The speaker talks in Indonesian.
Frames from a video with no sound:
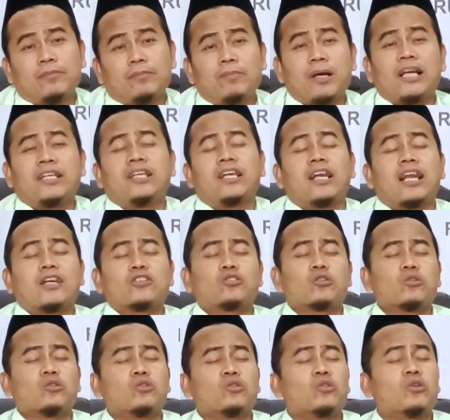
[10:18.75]
Mbah
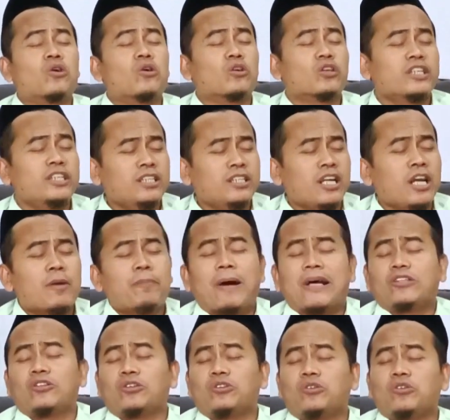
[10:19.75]
langsung dungoni,
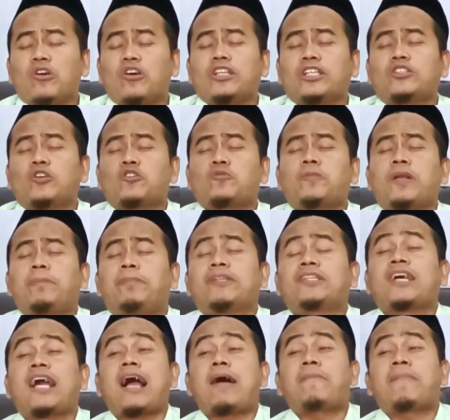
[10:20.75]
Mbak dungoni terus
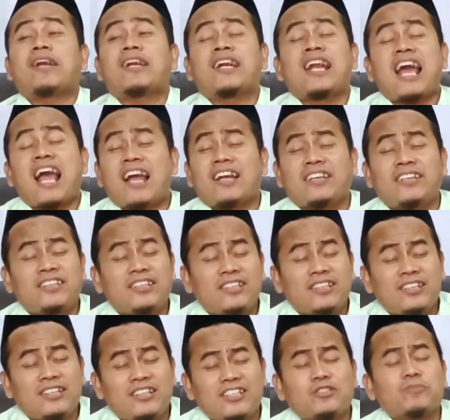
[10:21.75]
melebet kamar
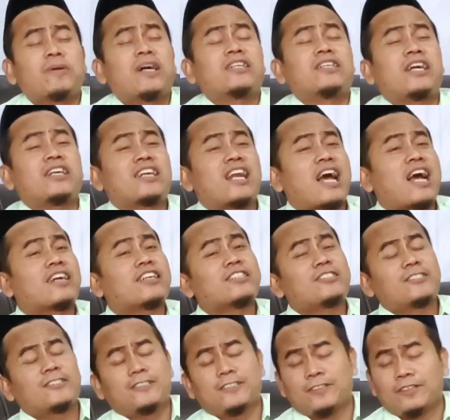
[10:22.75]
nangis, Mbah
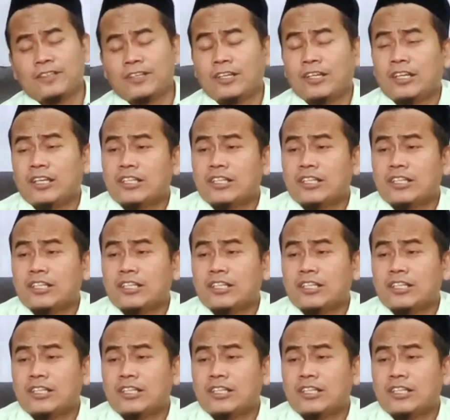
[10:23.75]
nangis.